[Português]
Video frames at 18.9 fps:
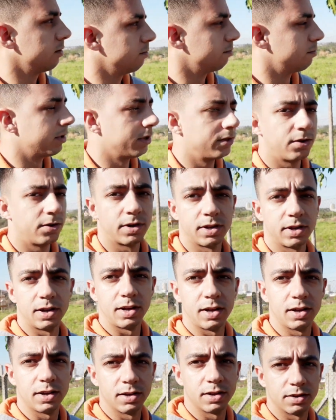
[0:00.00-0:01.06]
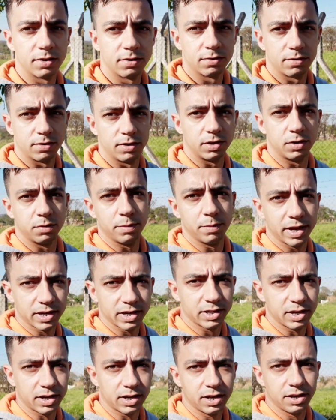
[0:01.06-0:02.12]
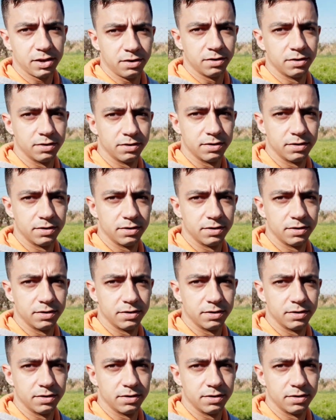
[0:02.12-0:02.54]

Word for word: Bradock lá. O coleiro Mac tá aqui, ó.